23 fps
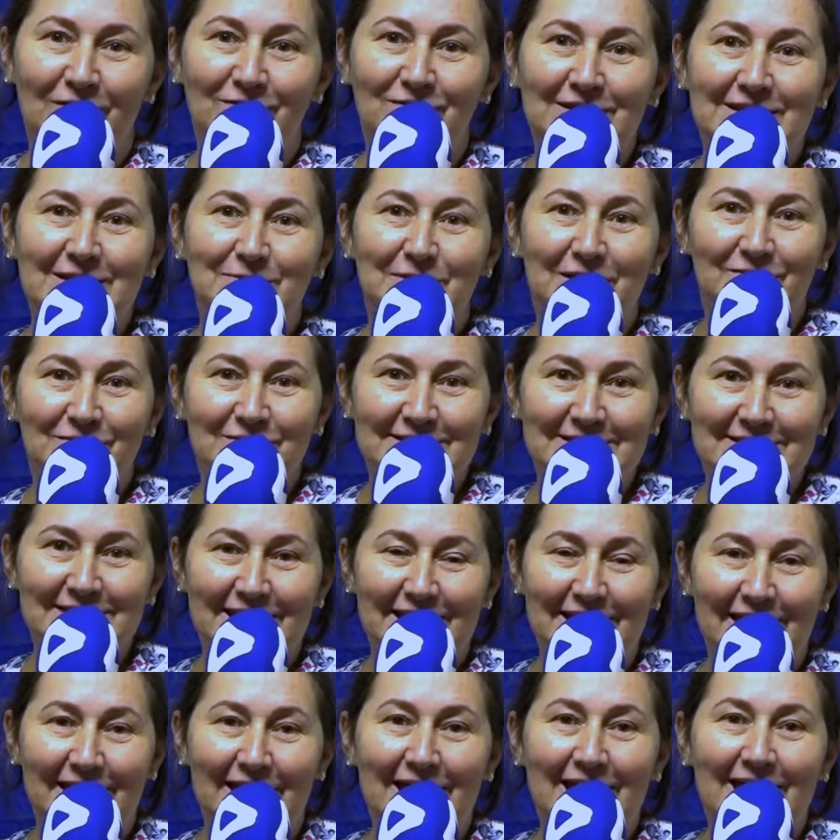vida para
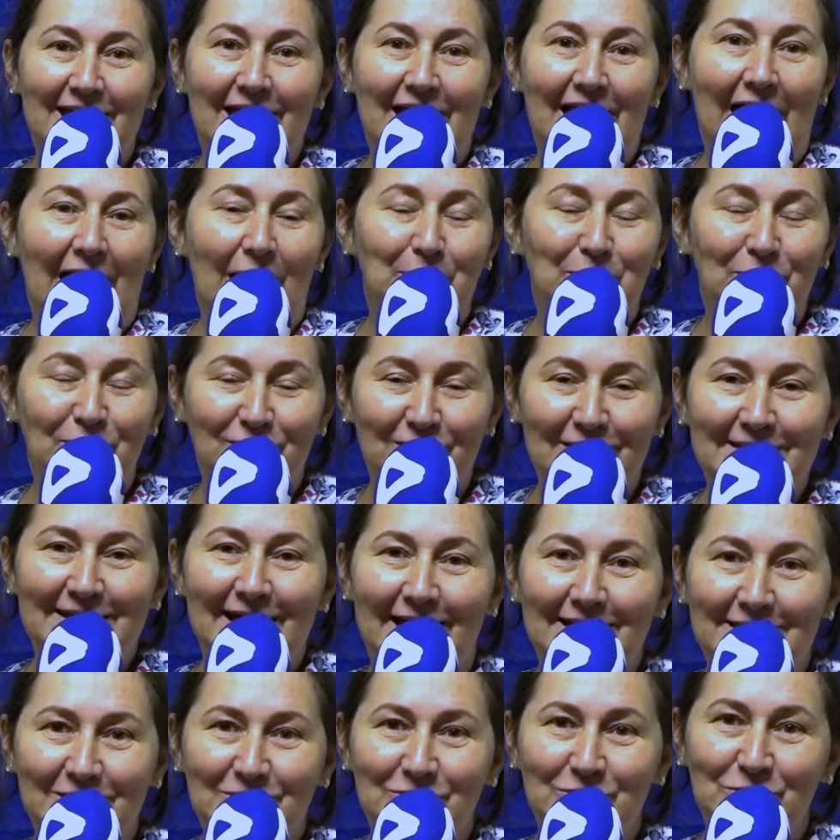você
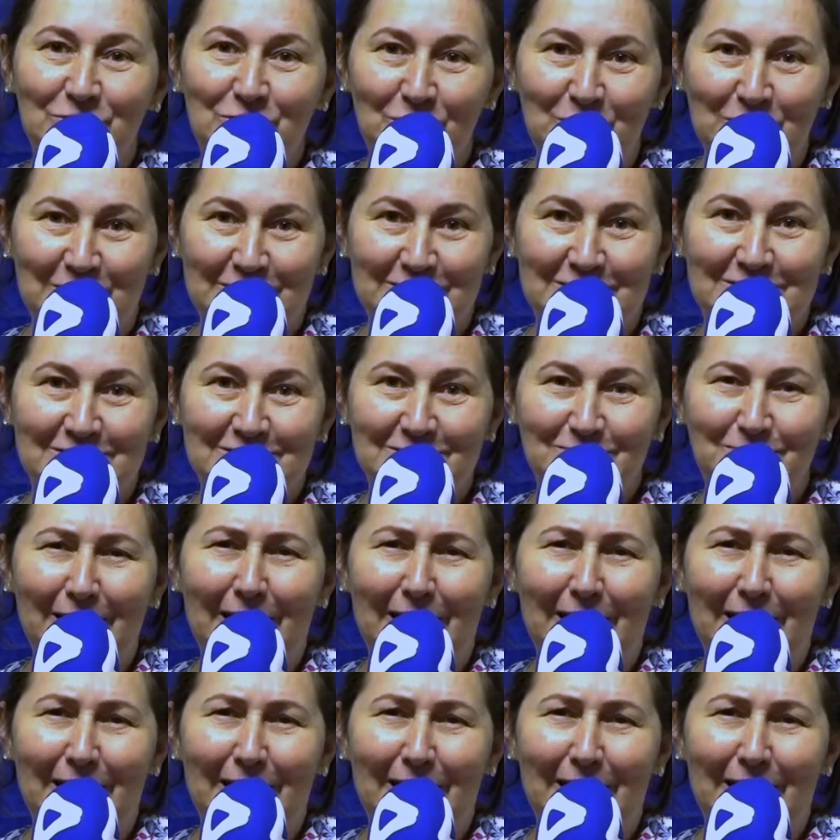aproveitar de tudo isso.